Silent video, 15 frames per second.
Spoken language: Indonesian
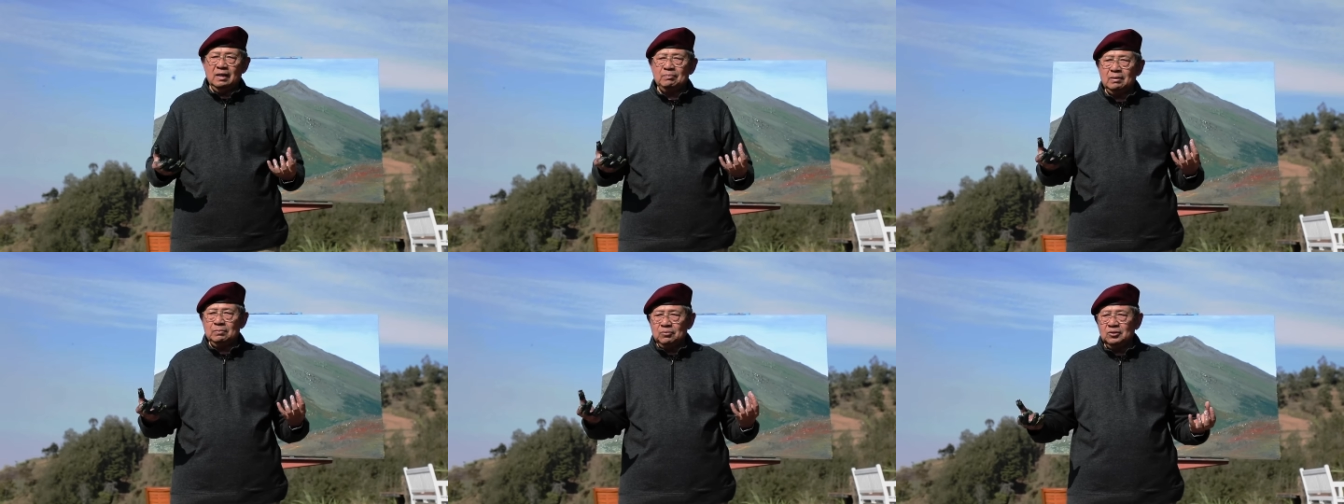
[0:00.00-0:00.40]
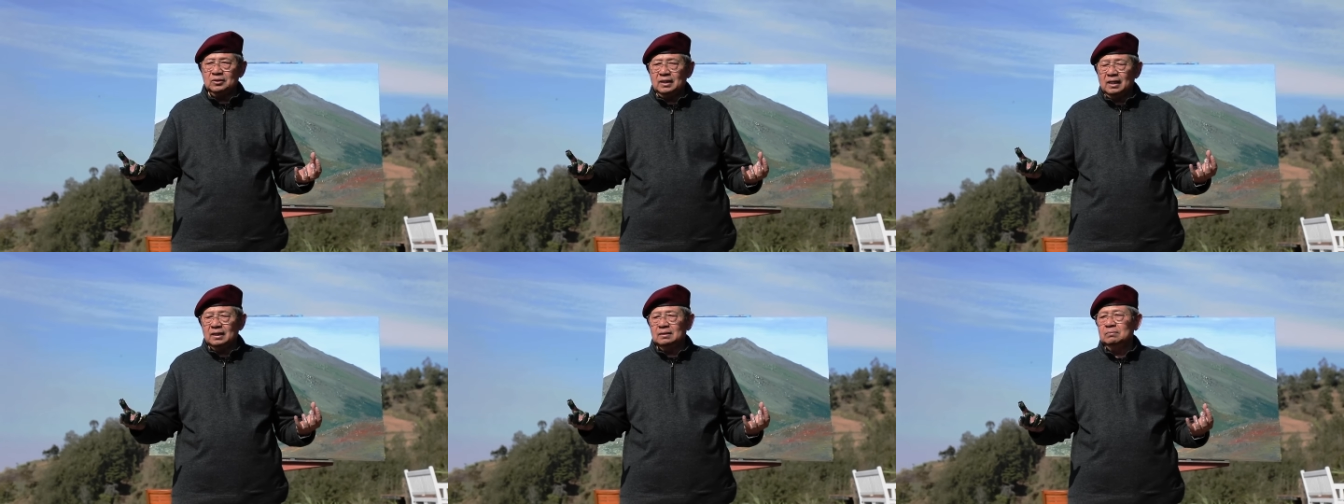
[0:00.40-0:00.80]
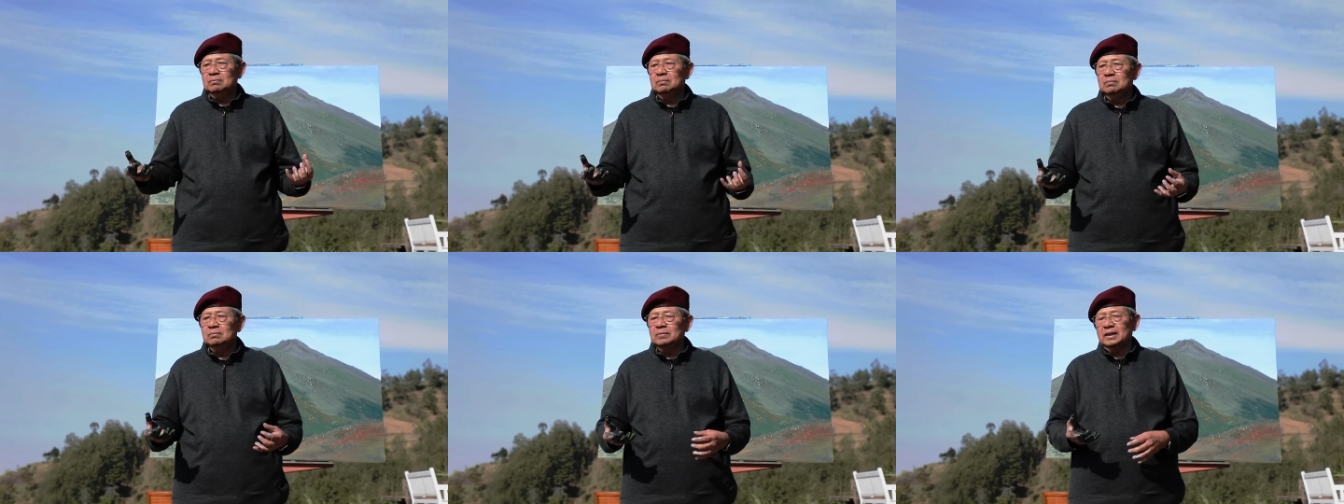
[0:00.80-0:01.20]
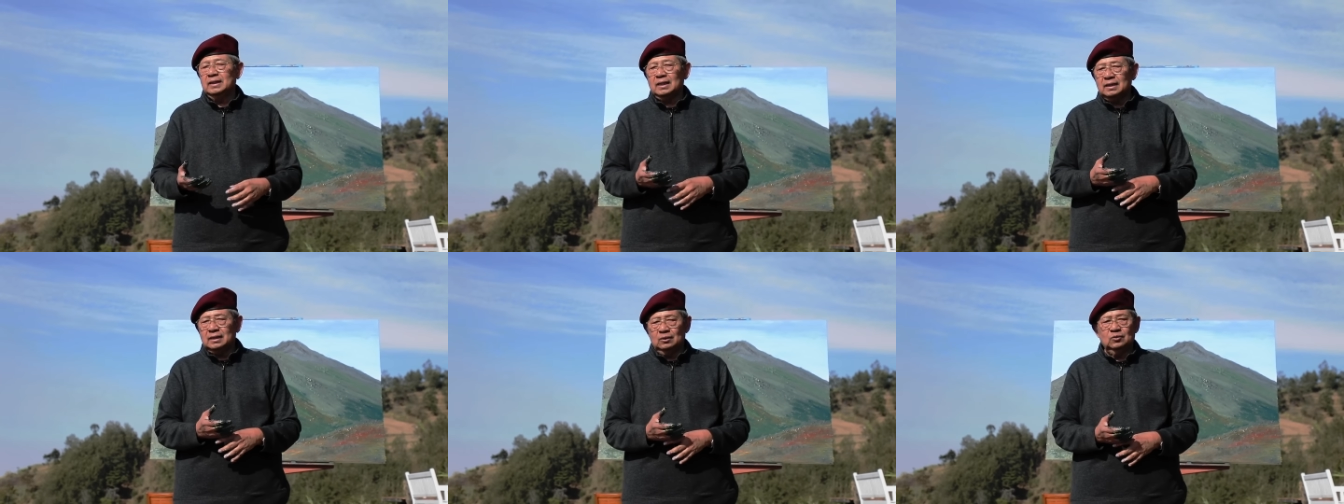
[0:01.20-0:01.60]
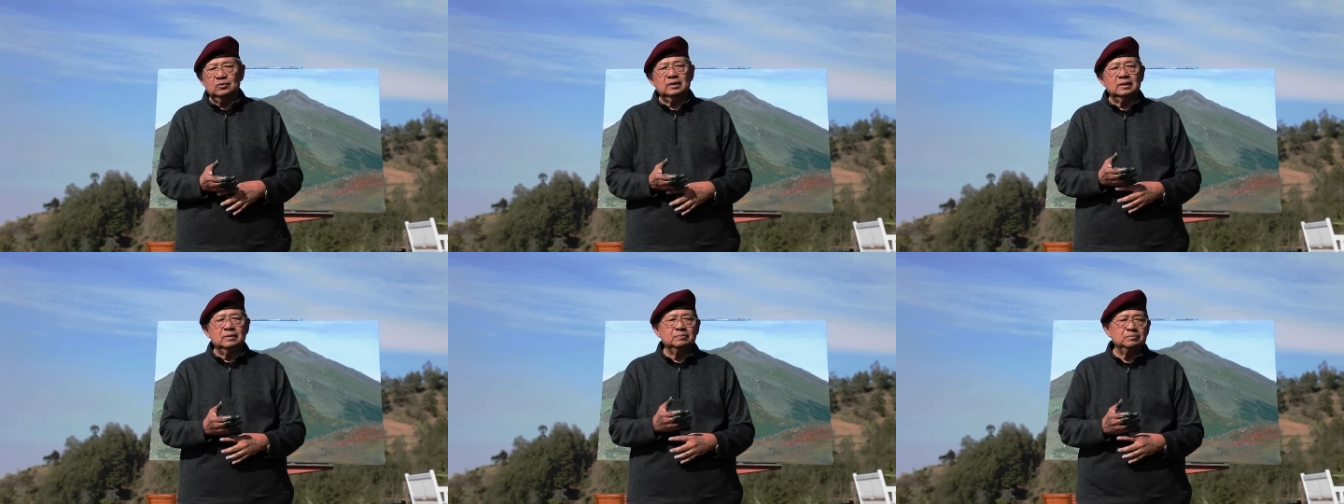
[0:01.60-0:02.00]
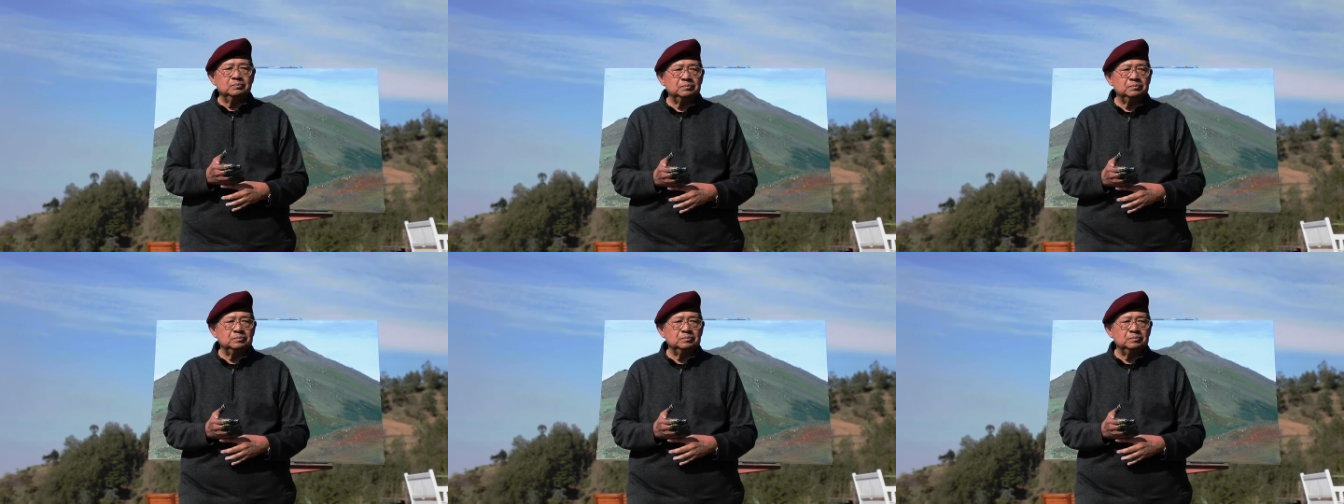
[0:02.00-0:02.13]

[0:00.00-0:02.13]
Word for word: apapun yang mereka geluti.